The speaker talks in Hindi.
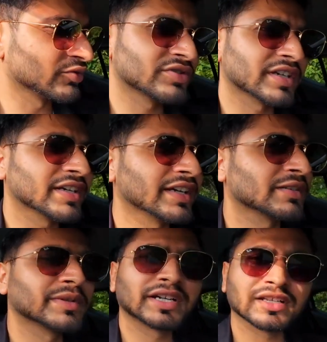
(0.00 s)
तो रहे हैं एक
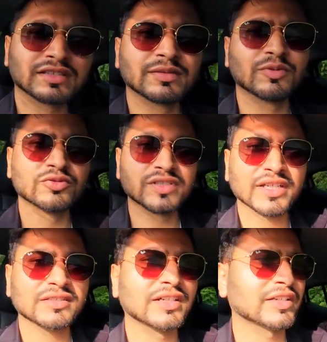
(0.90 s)
मिनट के अंदर पहुंच
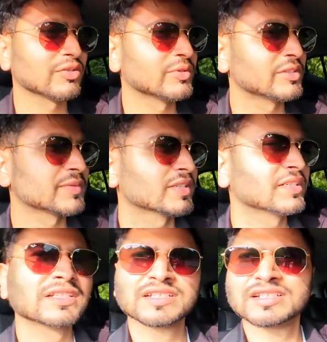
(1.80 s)
जाएंगे साकियो बीच
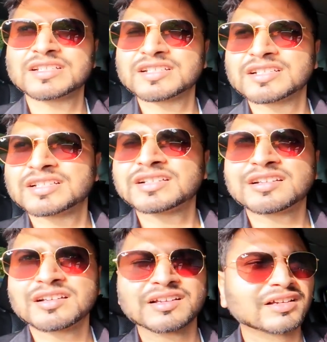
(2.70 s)

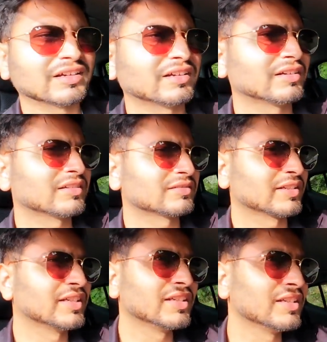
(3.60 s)
पे
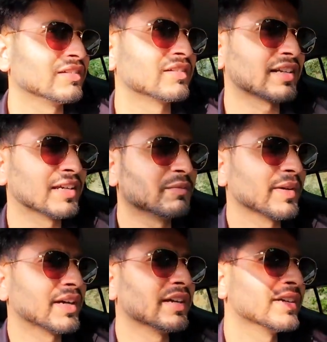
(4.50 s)
सही टाइम पे
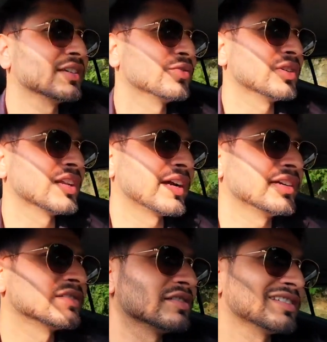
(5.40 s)
आए हैं क्योंकि लाइट
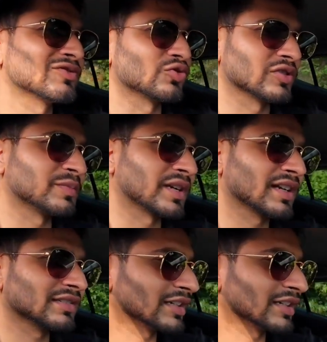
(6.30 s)
अच्छी है सूरज पड़ रहा है